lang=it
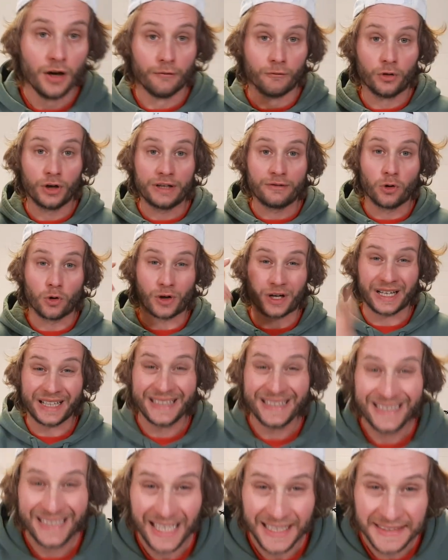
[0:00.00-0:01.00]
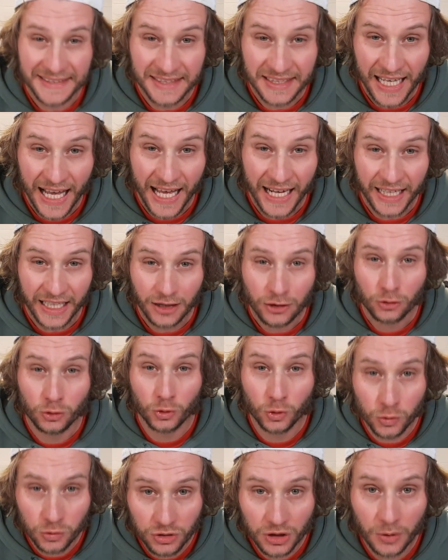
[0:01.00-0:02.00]
Volevo ringraziare
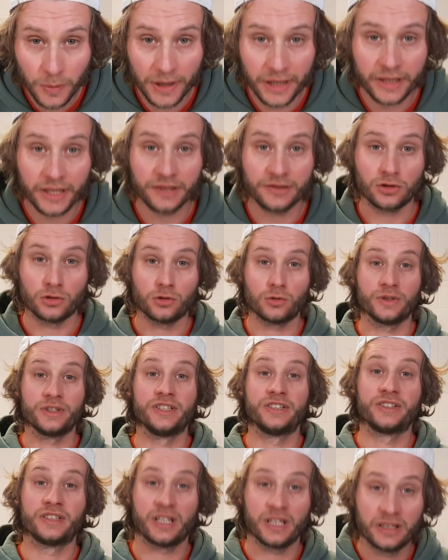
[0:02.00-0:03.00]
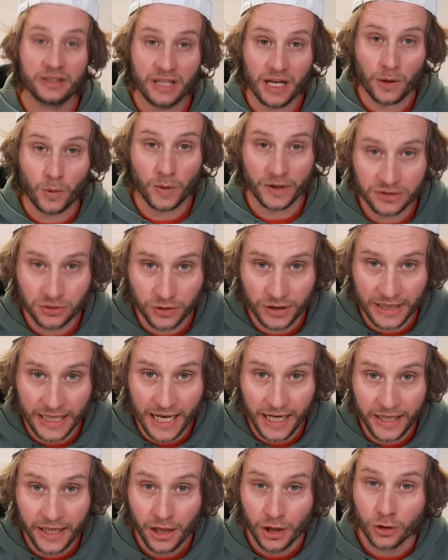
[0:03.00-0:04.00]
tutti quelli che sono iscritti a questo
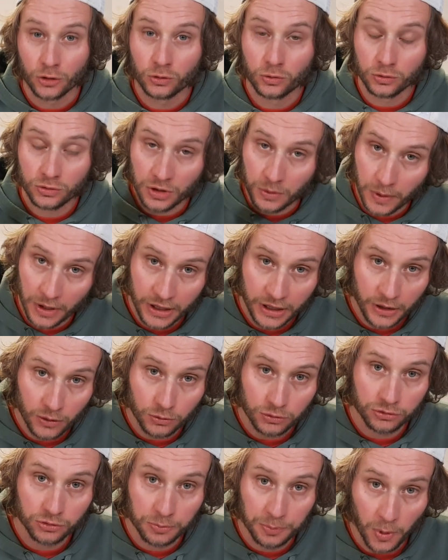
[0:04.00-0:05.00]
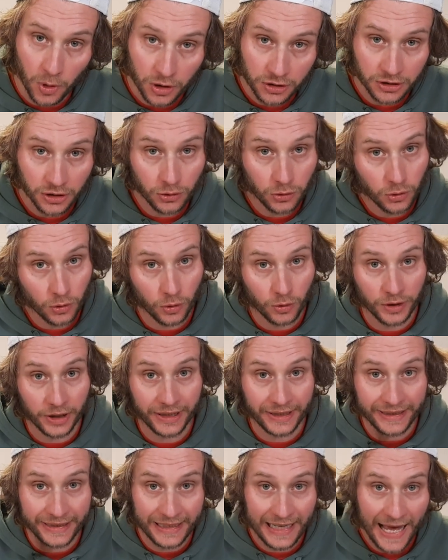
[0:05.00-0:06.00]
canale, tutti quelli che lo supportano con
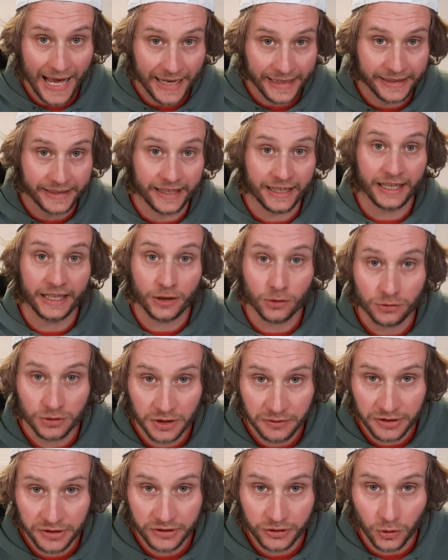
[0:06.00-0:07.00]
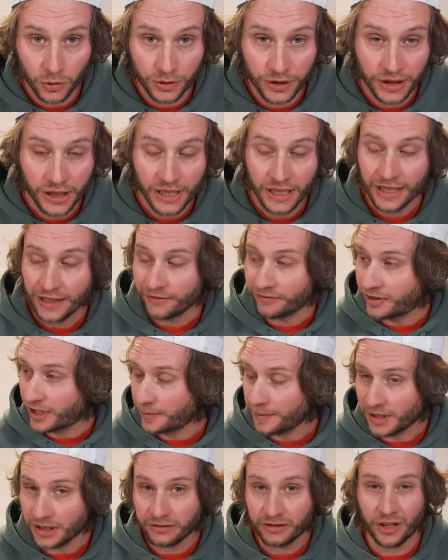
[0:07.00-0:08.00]
i like e le condivisioni,
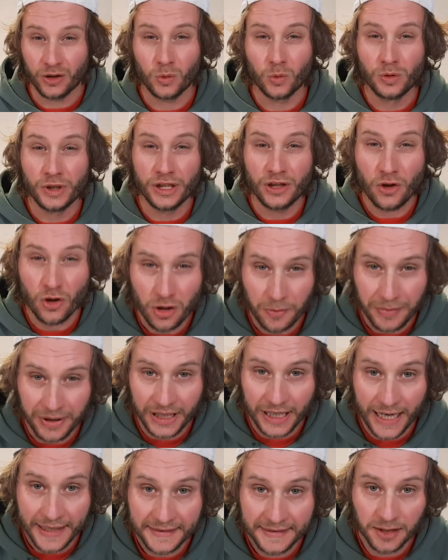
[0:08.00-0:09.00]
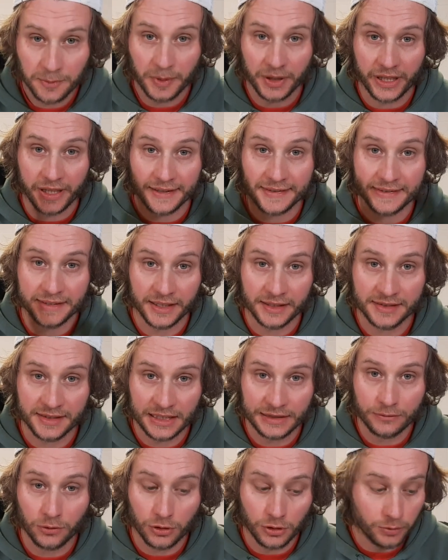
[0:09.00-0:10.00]
veramente un enorme grazie perché senza
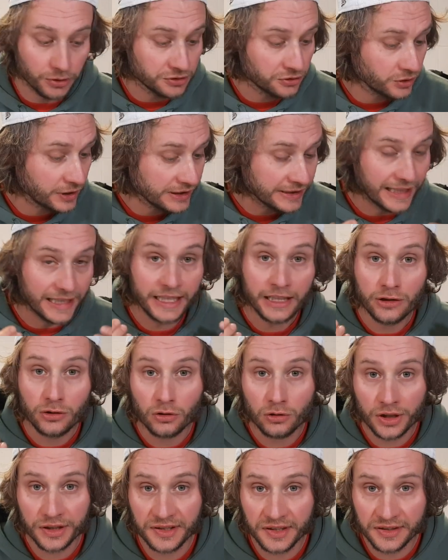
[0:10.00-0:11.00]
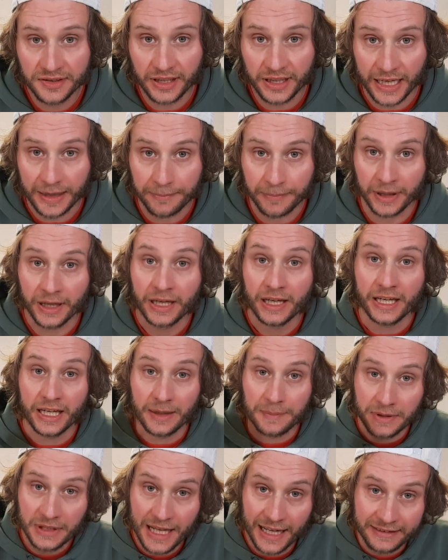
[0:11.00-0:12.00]
di voi questo canale non esisterebbe
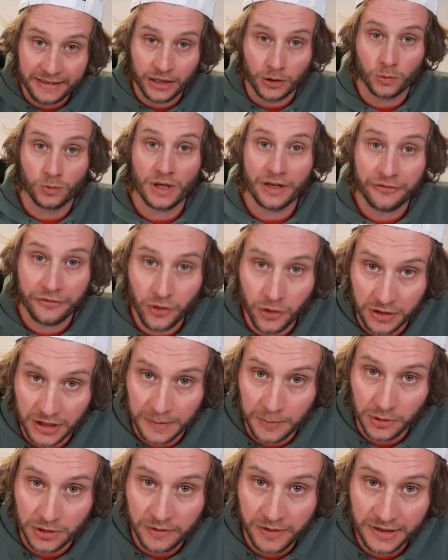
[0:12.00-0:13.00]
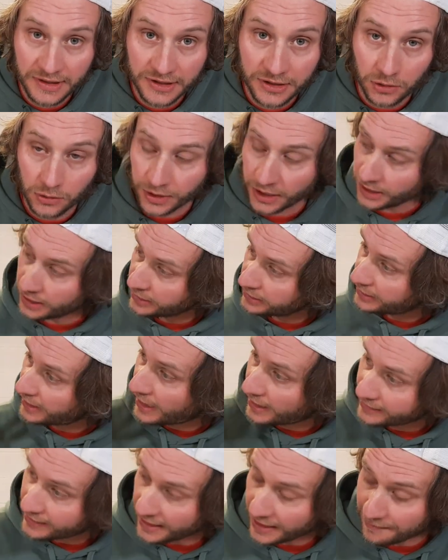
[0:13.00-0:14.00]
e mi date una forte motivazione
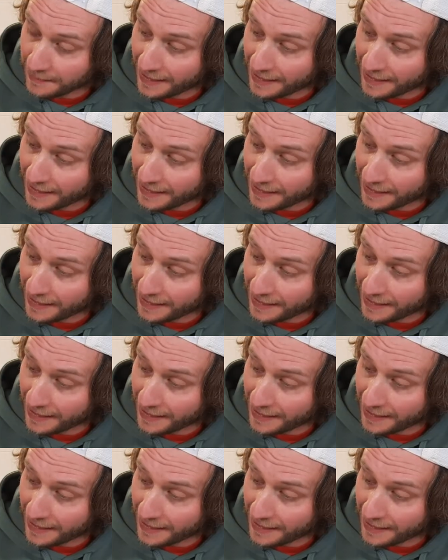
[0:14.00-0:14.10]
nell'andare